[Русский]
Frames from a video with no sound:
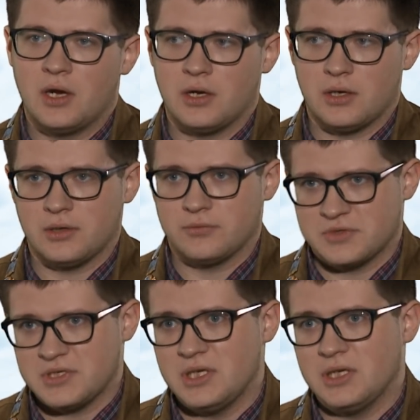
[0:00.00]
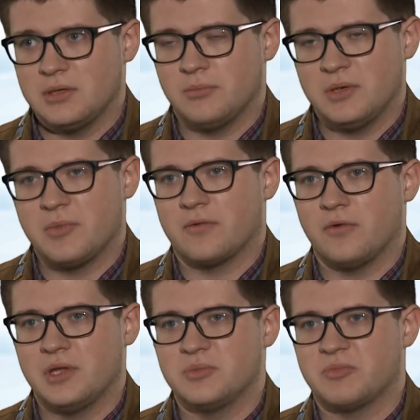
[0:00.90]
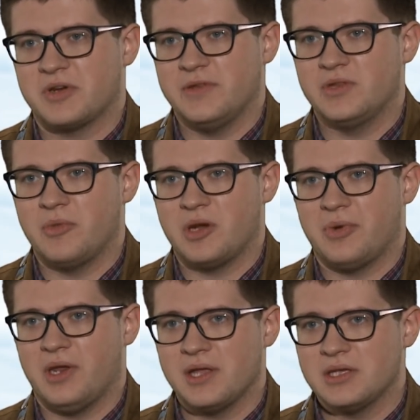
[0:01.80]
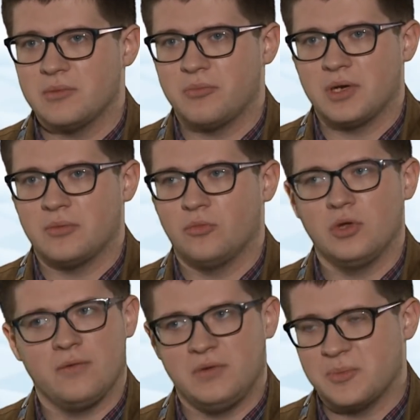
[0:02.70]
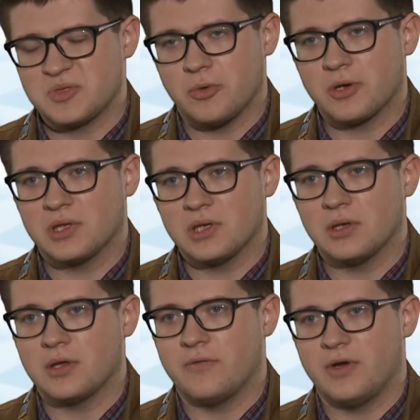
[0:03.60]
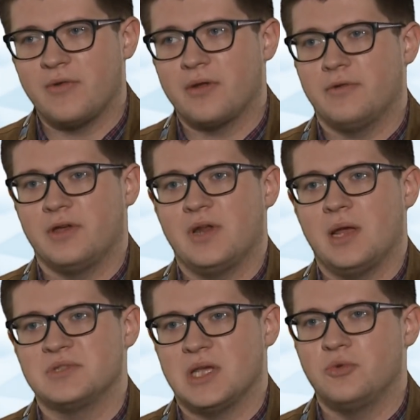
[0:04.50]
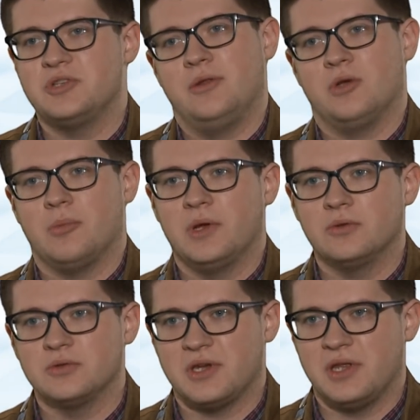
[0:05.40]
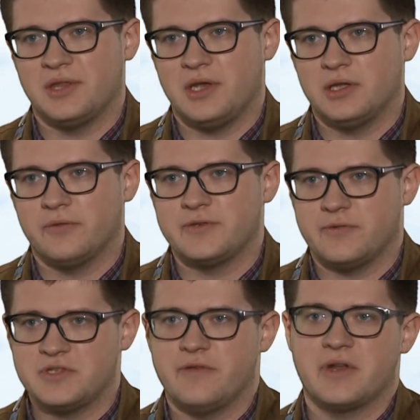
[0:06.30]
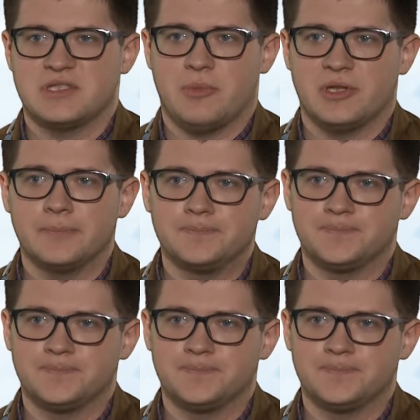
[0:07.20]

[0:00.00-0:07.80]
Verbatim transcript: А, то есть и мы проводим спортивные мероприятия по многим видам спорта и выявляем самую сильную команду среди отрядов всего северо-запада.